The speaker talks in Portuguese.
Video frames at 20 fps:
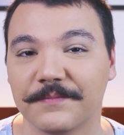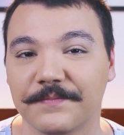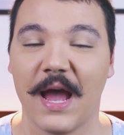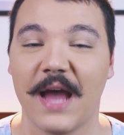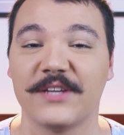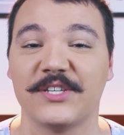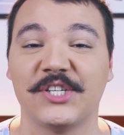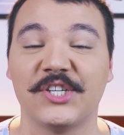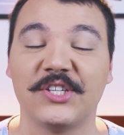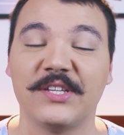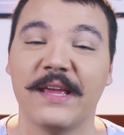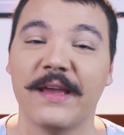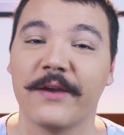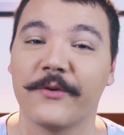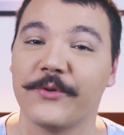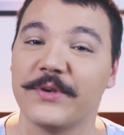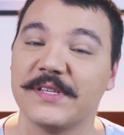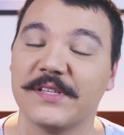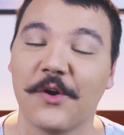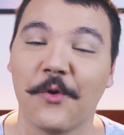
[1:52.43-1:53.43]
A gente tem a
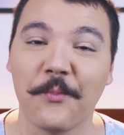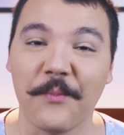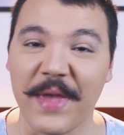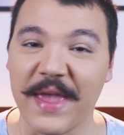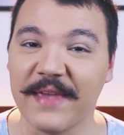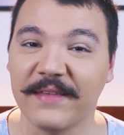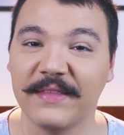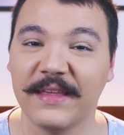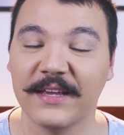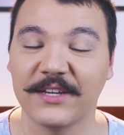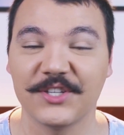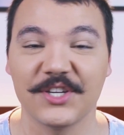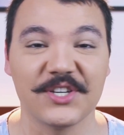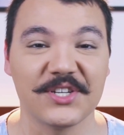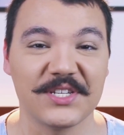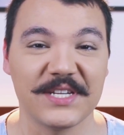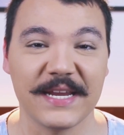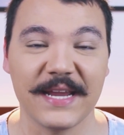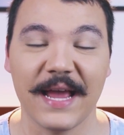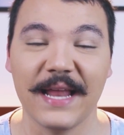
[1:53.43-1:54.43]
Crystal Maiden, a
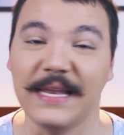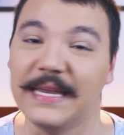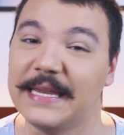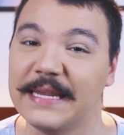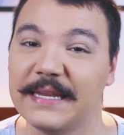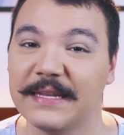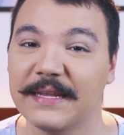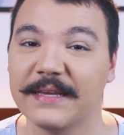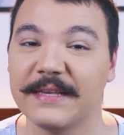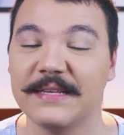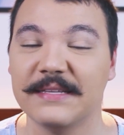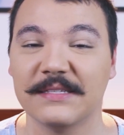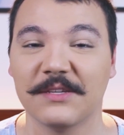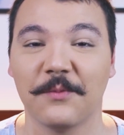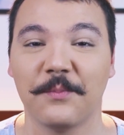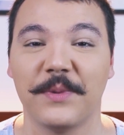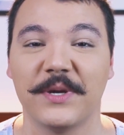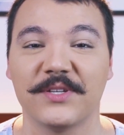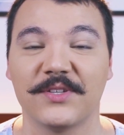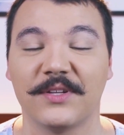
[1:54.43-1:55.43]
gente tem a Lina, que
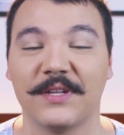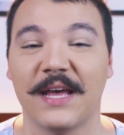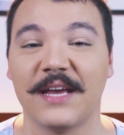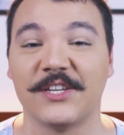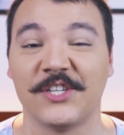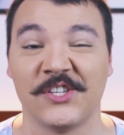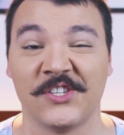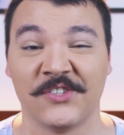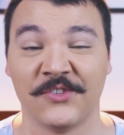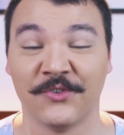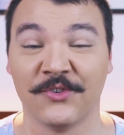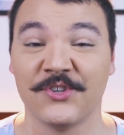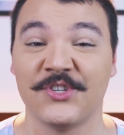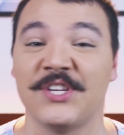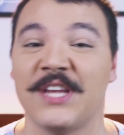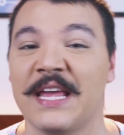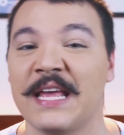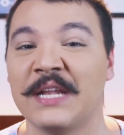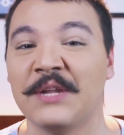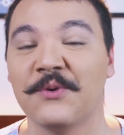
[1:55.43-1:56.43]
são personagens do
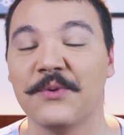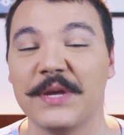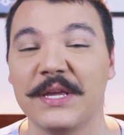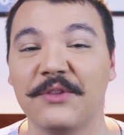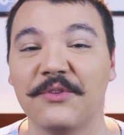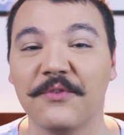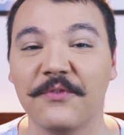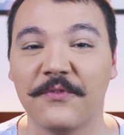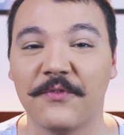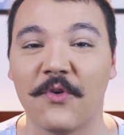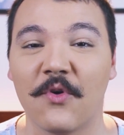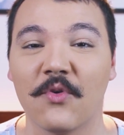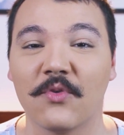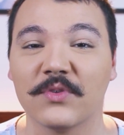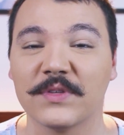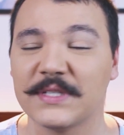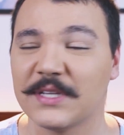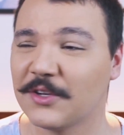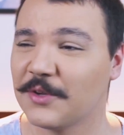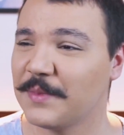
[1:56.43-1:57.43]
gelo e do
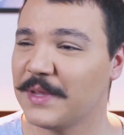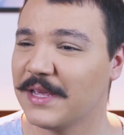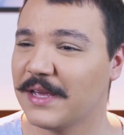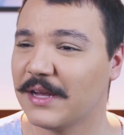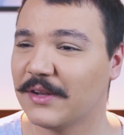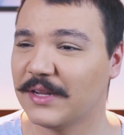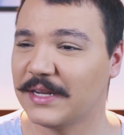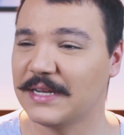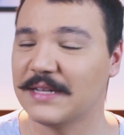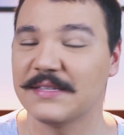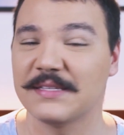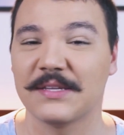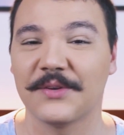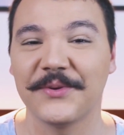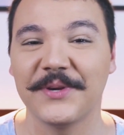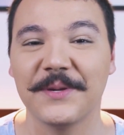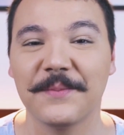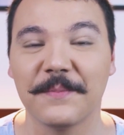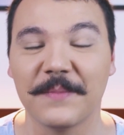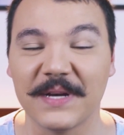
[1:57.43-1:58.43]
fogo. Se eu não me engano, elas
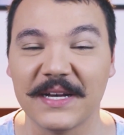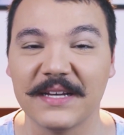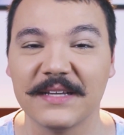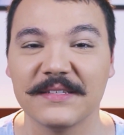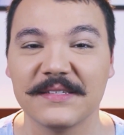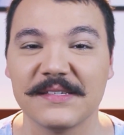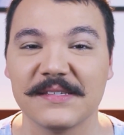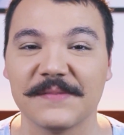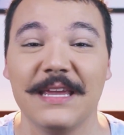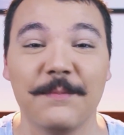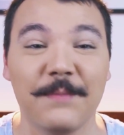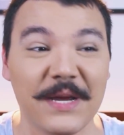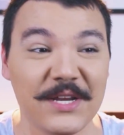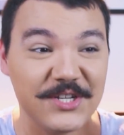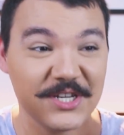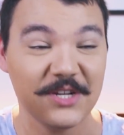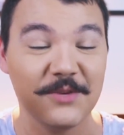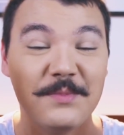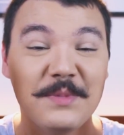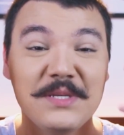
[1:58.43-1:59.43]
são irmãs.
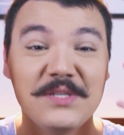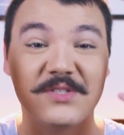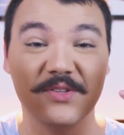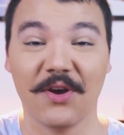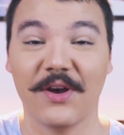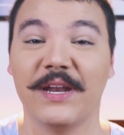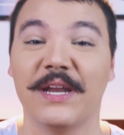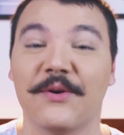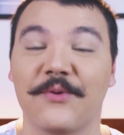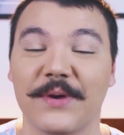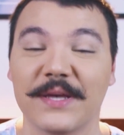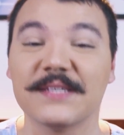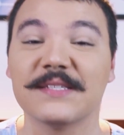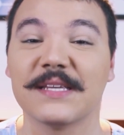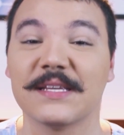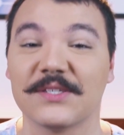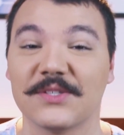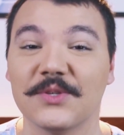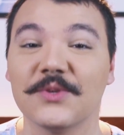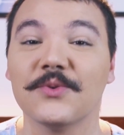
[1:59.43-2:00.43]
Imagina uma história com
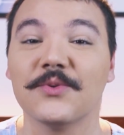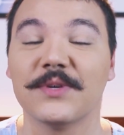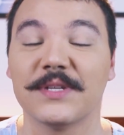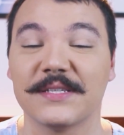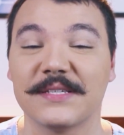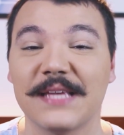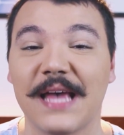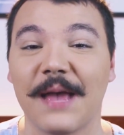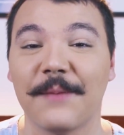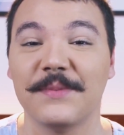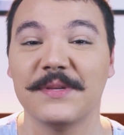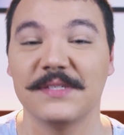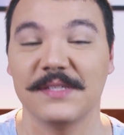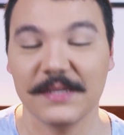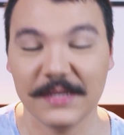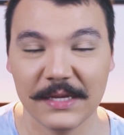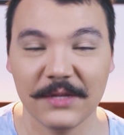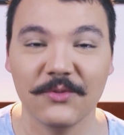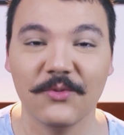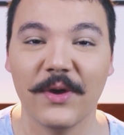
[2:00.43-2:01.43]
essas duas, sabe?
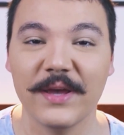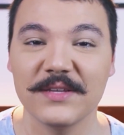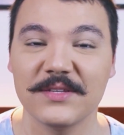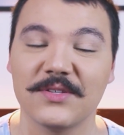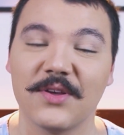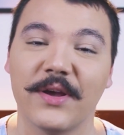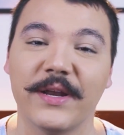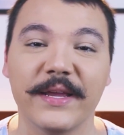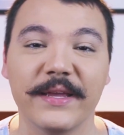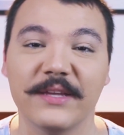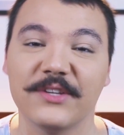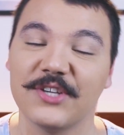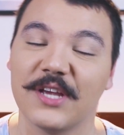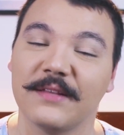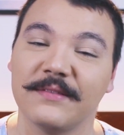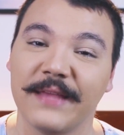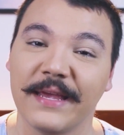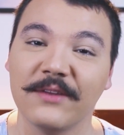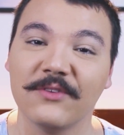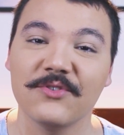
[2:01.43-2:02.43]
Seguindo a história que
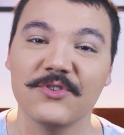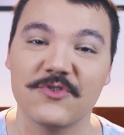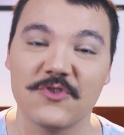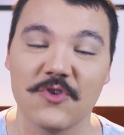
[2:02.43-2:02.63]
já tem no